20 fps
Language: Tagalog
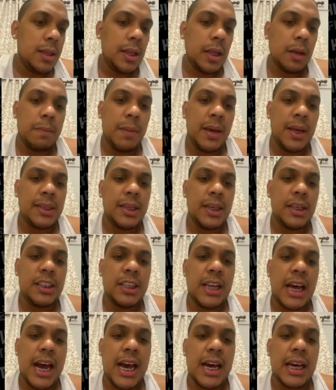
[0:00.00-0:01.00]
nag-message
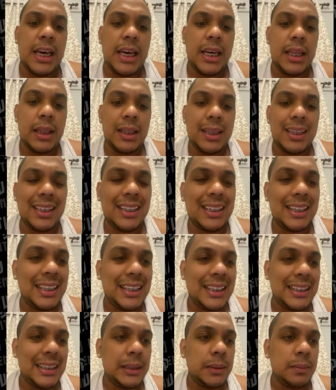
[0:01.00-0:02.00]
sa akin
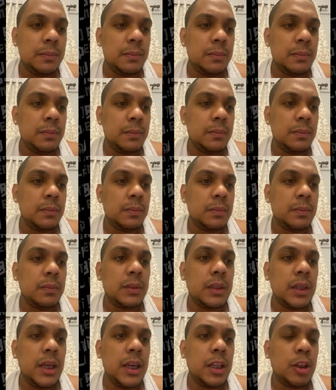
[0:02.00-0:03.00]
um,
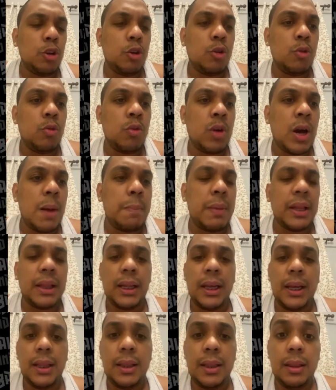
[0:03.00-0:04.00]
itong
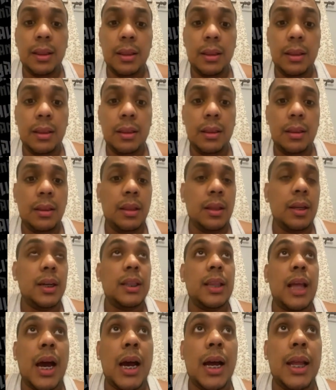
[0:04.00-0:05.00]
kapatid
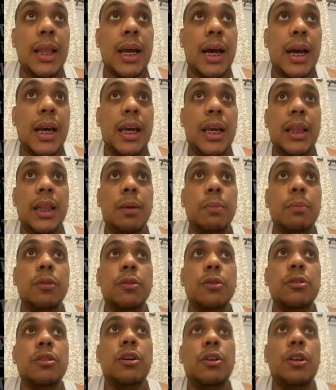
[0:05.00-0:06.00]
ng na, ng
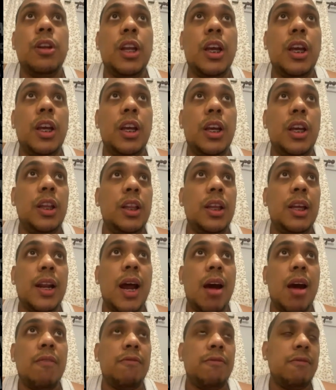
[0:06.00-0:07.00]
inabuso ni ni
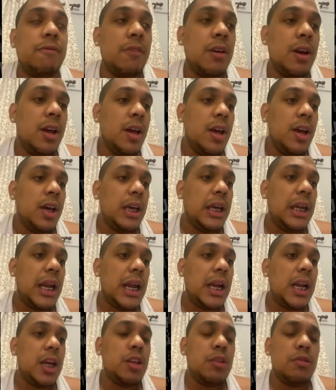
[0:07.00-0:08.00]
Raf.
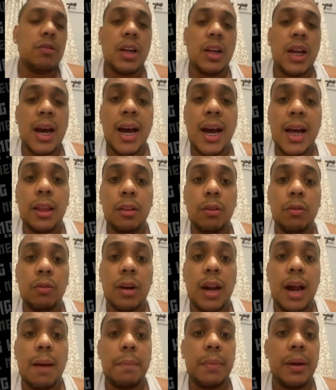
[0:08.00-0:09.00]
Kilala niyong lahat yung
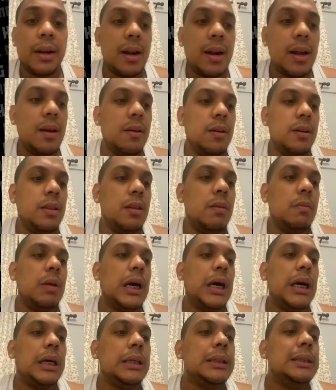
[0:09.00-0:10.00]
rapper na yon, 'di
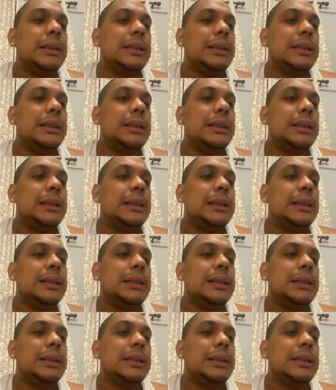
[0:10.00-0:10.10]
ba?